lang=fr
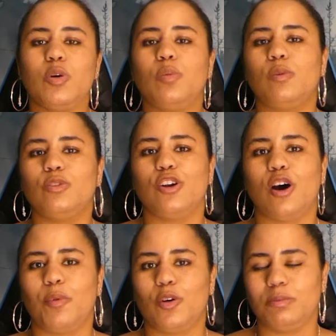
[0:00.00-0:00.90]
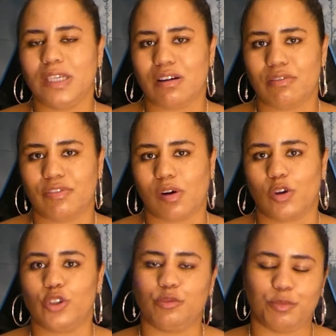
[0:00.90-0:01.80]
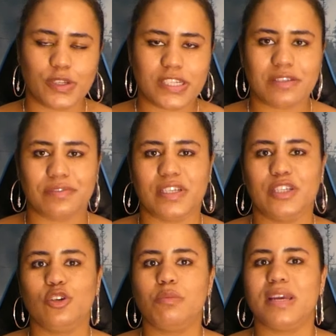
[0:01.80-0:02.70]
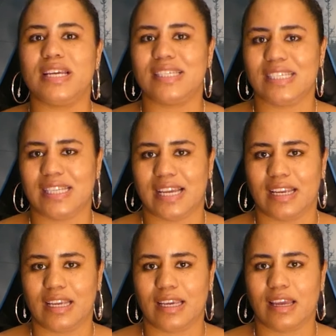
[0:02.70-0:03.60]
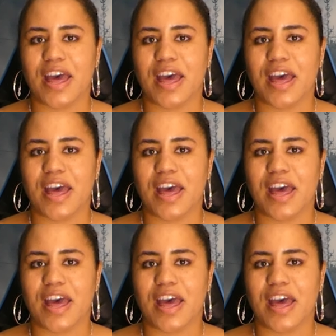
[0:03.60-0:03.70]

met au monde leur premier enfant, une petite fille nommée Zinenk.